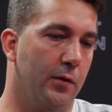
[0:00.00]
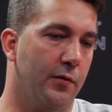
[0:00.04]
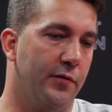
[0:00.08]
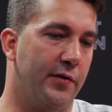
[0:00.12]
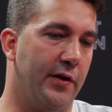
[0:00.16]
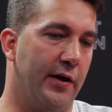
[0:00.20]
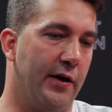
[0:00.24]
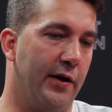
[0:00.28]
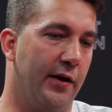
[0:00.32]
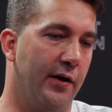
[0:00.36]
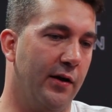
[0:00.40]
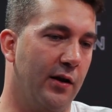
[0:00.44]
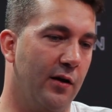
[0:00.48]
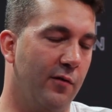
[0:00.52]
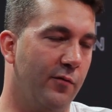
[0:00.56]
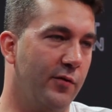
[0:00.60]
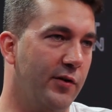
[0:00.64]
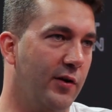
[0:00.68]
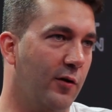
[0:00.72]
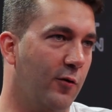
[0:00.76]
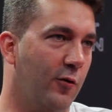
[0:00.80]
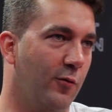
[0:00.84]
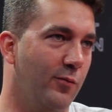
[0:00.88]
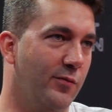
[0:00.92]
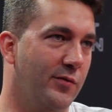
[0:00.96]
der Heiler
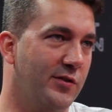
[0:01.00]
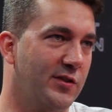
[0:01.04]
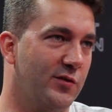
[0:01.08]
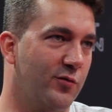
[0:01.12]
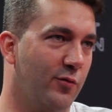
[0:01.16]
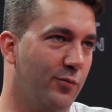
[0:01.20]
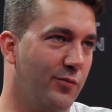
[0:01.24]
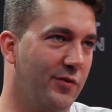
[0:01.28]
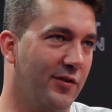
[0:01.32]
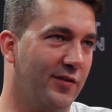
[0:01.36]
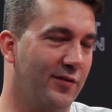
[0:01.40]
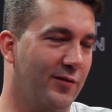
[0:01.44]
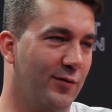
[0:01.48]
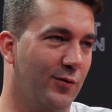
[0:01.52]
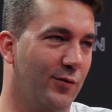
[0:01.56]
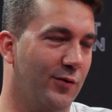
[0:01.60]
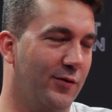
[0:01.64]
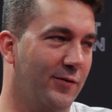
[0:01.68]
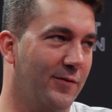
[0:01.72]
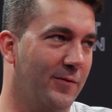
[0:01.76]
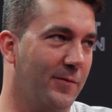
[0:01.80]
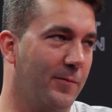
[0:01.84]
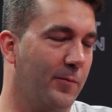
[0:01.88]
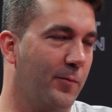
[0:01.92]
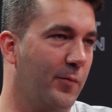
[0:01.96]
wiederum ist für mich so
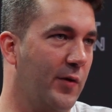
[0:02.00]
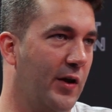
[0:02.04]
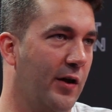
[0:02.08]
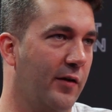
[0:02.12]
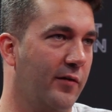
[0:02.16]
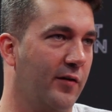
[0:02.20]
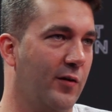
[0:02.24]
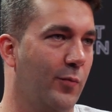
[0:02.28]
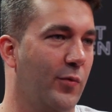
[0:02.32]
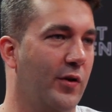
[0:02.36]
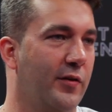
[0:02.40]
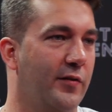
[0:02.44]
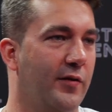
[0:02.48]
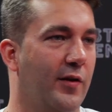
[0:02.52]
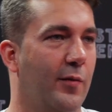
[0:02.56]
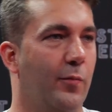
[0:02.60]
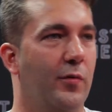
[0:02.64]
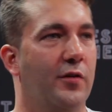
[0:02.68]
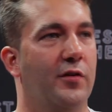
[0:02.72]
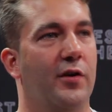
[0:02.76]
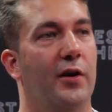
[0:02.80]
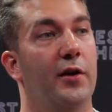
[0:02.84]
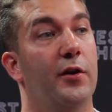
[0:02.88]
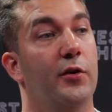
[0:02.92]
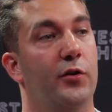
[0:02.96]
ein, ja, jemand, der
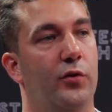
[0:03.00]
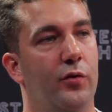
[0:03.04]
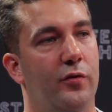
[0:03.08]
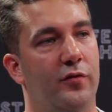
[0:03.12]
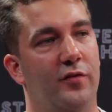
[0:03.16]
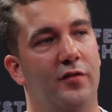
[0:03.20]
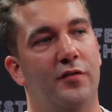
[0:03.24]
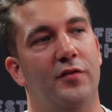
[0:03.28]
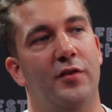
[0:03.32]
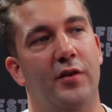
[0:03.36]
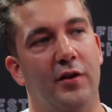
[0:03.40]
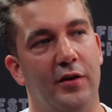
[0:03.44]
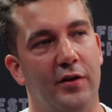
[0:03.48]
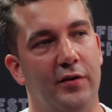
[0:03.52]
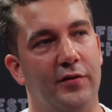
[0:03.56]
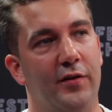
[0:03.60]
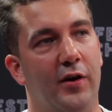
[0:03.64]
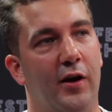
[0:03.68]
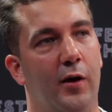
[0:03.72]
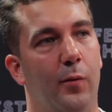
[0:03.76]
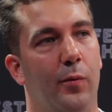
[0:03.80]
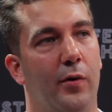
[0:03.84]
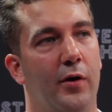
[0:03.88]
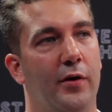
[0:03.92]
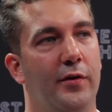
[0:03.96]
mit Religiosität
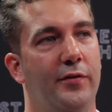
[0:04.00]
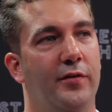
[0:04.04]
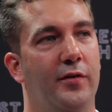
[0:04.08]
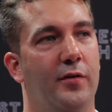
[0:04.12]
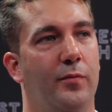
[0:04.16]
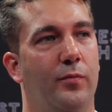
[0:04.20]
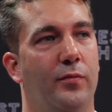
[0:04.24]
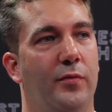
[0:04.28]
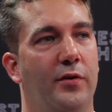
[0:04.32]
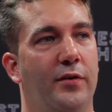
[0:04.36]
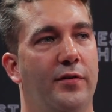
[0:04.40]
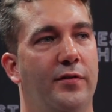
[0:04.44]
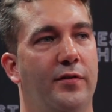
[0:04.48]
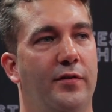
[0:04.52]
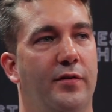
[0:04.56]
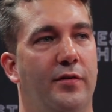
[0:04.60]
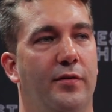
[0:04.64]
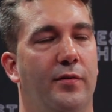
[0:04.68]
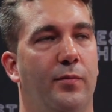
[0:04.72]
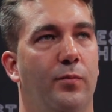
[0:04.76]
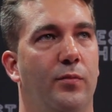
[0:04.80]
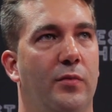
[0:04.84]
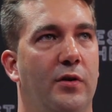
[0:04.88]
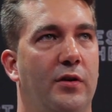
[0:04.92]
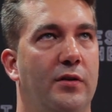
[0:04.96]
arbeitet, mit,
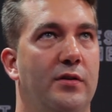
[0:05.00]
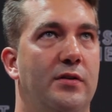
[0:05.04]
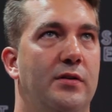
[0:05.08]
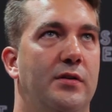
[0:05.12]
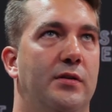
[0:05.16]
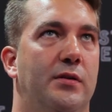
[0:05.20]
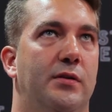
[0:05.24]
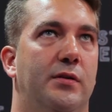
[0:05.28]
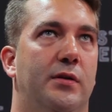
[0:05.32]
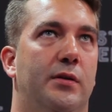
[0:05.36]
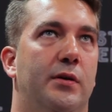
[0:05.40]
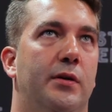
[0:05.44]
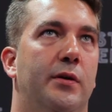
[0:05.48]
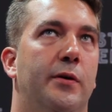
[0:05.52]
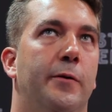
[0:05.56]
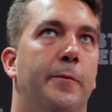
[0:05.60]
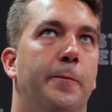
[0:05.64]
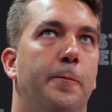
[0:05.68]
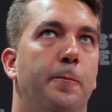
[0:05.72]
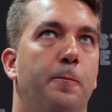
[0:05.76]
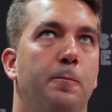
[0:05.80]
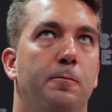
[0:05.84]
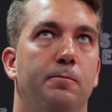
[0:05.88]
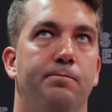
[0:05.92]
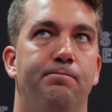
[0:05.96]
mit,
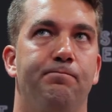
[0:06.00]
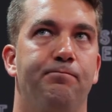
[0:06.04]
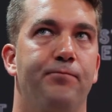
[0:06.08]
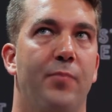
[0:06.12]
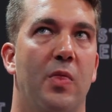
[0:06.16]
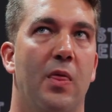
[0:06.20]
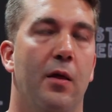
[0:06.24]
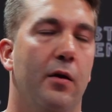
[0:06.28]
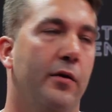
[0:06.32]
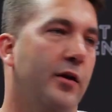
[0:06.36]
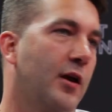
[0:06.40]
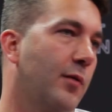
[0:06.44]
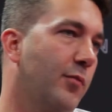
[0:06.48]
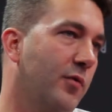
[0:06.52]
ähm, ja,